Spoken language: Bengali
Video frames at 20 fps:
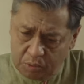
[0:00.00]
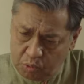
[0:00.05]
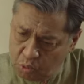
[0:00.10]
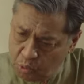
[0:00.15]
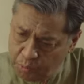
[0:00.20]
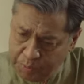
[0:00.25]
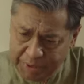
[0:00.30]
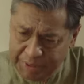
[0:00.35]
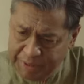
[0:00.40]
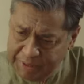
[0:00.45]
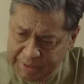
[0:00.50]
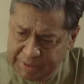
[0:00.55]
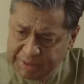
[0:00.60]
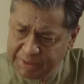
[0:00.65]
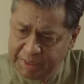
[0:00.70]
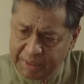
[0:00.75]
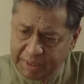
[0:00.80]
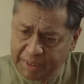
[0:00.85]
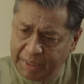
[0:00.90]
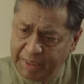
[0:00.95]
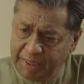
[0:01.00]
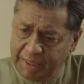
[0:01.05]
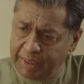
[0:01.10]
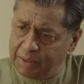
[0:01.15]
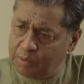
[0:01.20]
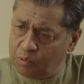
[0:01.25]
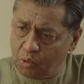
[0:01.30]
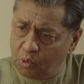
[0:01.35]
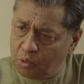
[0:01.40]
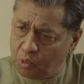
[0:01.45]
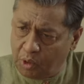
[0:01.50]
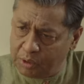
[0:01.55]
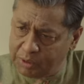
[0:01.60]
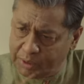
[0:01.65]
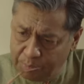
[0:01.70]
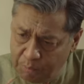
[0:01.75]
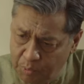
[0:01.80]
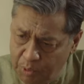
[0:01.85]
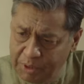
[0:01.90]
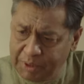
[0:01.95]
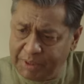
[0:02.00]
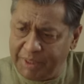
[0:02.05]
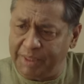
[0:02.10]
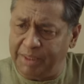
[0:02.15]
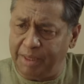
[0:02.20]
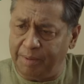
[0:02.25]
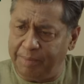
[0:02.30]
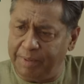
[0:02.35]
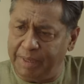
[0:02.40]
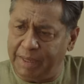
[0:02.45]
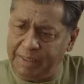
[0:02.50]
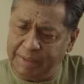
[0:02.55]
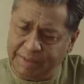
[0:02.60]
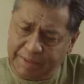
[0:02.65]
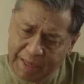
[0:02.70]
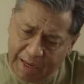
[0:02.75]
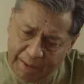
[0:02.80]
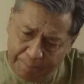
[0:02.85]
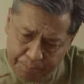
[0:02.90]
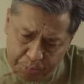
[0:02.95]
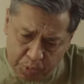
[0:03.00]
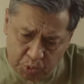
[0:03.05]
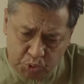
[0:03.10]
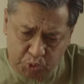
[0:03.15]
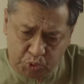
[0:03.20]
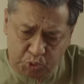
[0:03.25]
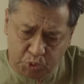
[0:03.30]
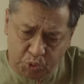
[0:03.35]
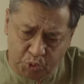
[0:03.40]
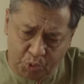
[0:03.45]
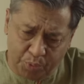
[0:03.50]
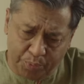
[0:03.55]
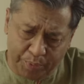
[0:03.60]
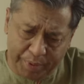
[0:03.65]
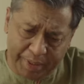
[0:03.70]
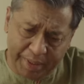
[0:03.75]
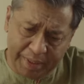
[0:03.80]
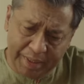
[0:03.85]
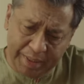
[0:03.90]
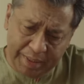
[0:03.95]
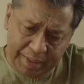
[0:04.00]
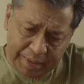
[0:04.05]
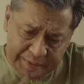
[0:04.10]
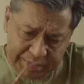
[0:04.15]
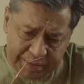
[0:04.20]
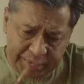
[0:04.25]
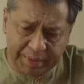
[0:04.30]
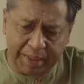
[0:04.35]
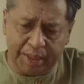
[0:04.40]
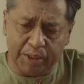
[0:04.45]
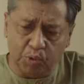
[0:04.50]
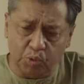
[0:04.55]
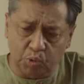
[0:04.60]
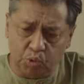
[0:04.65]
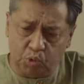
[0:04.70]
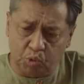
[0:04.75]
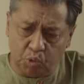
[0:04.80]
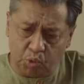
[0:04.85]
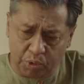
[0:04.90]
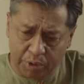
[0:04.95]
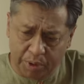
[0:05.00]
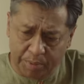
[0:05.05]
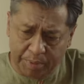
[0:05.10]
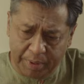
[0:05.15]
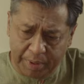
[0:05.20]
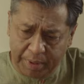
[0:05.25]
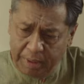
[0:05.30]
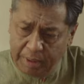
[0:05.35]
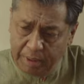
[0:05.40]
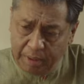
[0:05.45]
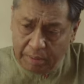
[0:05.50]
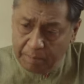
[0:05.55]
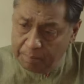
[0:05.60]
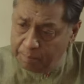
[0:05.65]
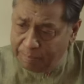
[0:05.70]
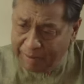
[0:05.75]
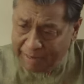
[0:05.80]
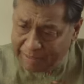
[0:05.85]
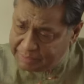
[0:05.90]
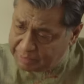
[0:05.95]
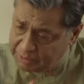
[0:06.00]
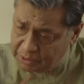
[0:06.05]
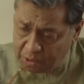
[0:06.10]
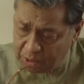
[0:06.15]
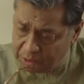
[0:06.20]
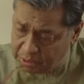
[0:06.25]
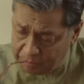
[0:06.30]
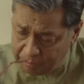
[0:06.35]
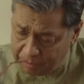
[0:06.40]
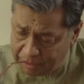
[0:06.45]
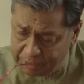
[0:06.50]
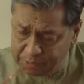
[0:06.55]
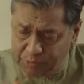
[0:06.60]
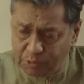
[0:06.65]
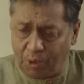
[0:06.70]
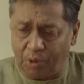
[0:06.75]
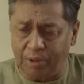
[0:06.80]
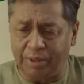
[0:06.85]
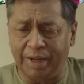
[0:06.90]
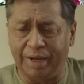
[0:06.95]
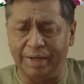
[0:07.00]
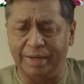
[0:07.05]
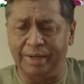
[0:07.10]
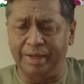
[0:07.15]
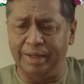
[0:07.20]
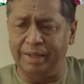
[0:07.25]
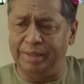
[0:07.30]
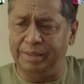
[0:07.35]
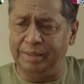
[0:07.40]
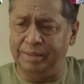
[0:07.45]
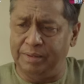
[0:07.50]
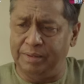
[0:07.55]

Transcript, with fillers: তুমি নিজ থেকে কোনো কথা বলতে যাবে না যা প্রশ্ন করবে সেটারে উত্তর দেবে বাড়তি কথা বলার দরকার নেই